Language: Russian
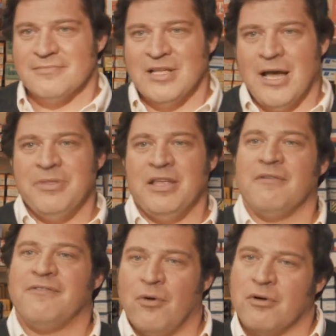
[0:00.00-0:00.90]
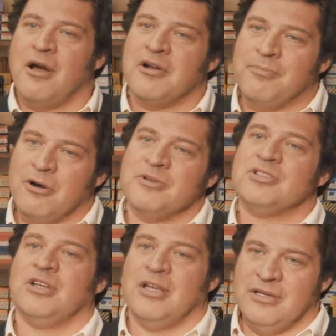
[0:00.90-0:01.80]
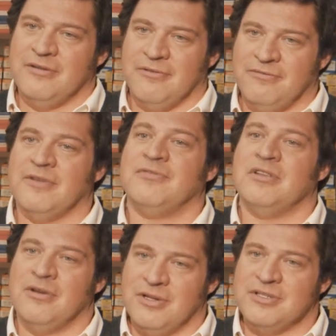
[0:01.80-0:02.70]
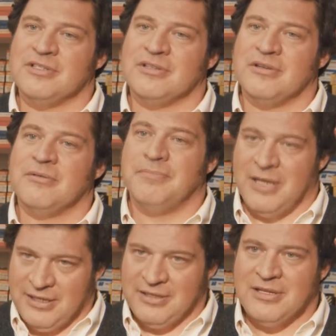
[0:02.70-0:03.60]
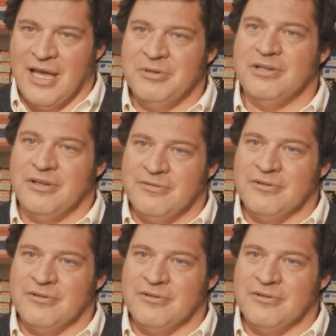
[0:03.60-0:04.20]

Заплачу за каждую машину 400 долларов, 50 штук. Расчет при